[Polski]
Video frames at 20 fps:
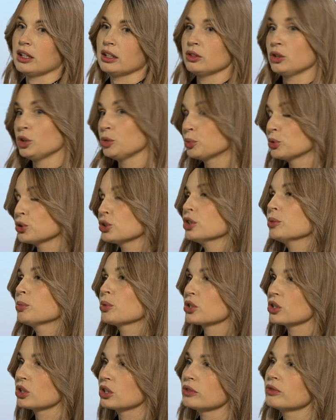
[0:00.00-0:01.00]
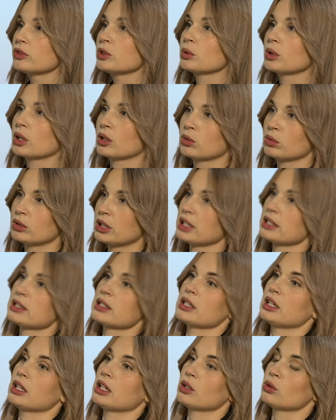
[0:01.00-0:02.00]
no i później pozytywną
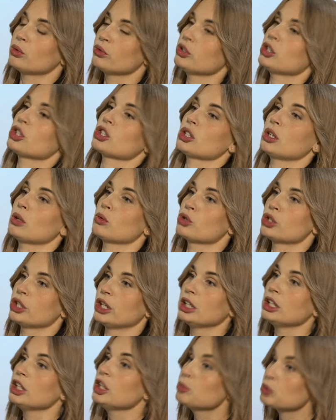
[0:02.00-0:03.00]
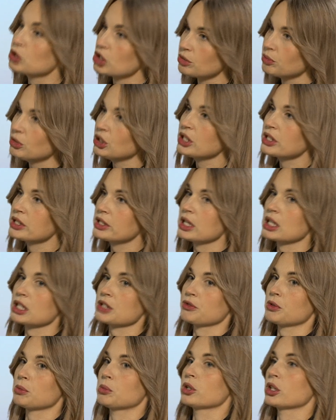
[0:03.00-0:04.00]
rekrutację również na uczelni i przez
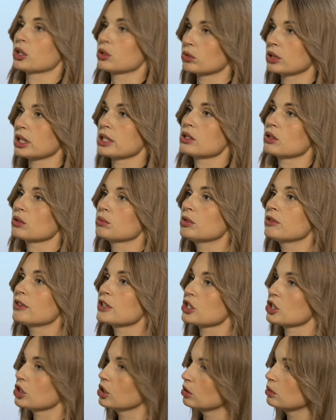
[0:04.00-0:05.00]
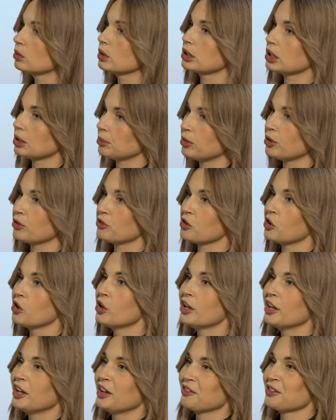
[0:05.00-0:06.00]
ministerstwo, bo rekrutacja odbywa się kilkuetapowo.
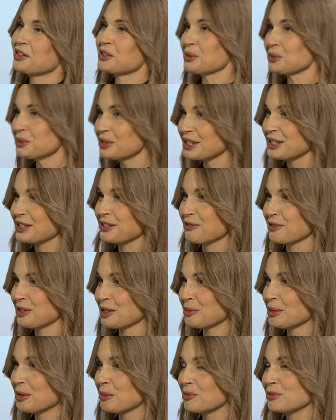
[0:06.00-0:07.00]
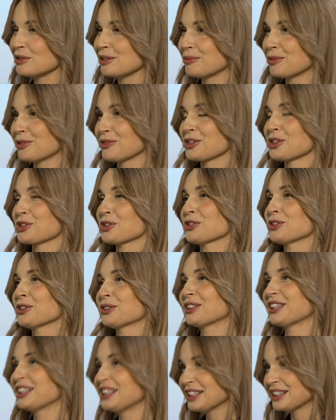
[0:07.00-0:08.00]
Więc u nas w firmie była powiększona o
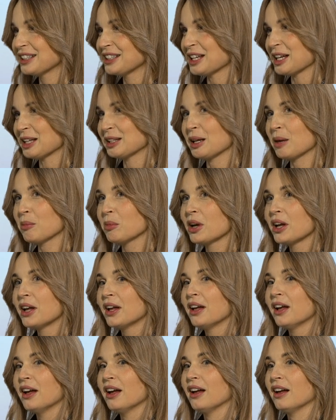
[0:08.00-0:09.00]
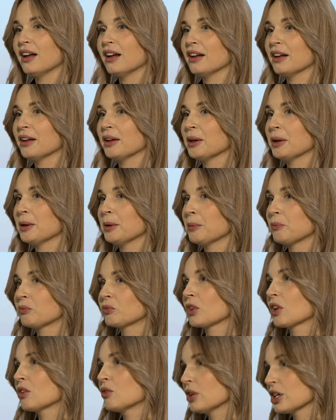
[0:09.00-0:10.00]
ten jeden etap, e,
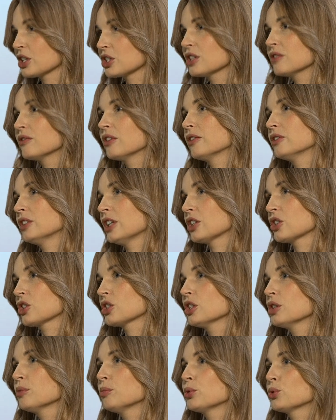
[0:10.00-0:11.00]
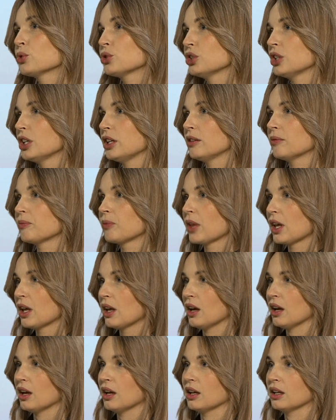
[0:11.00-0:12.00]
właśnie wewnętrzny, później
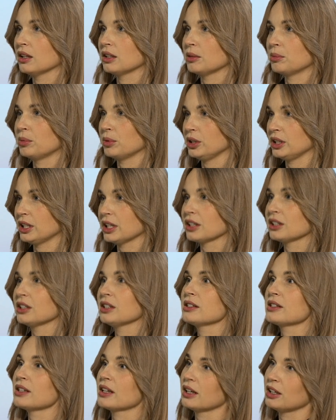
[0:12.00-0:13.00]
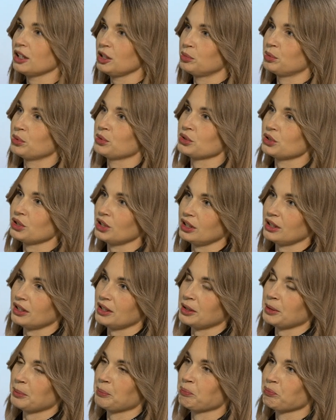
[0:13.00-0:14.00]
e, na Politechnice i później na